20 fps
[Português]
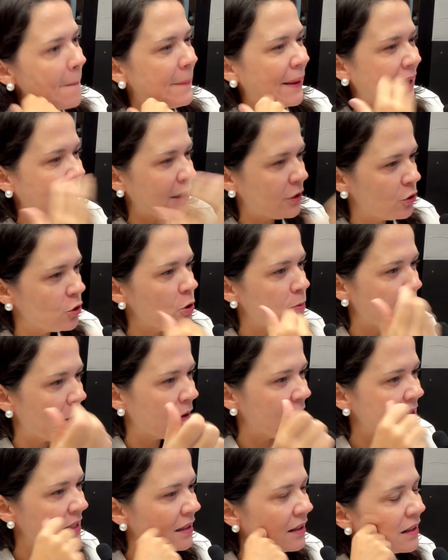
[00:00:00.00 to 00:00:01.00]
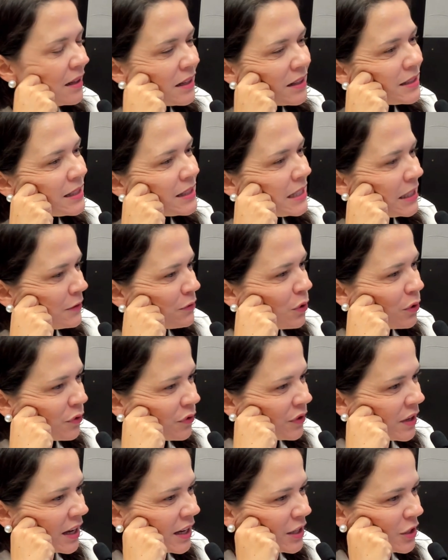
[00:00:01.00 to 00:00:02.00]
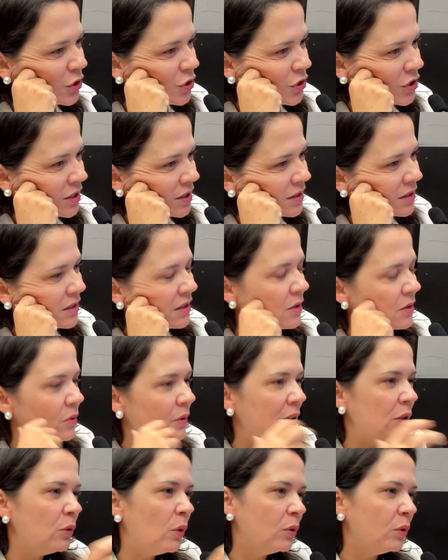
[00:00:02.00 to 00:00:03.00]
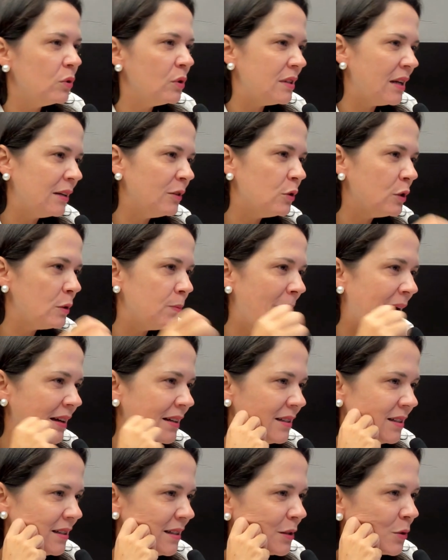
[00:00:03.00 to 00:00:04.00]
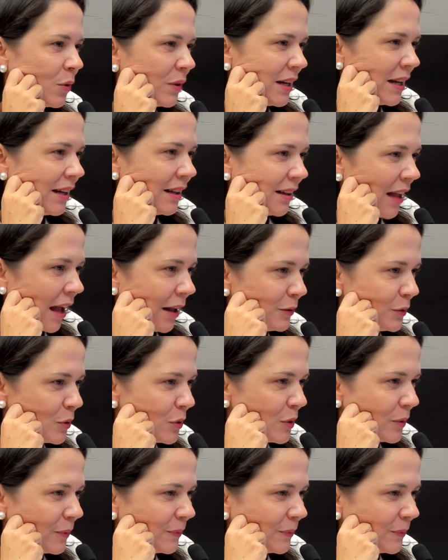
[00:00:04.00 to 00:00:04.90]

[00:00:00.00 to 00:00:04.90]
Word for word: para que a gente possa desenvolver a região e todos aí os países conectados.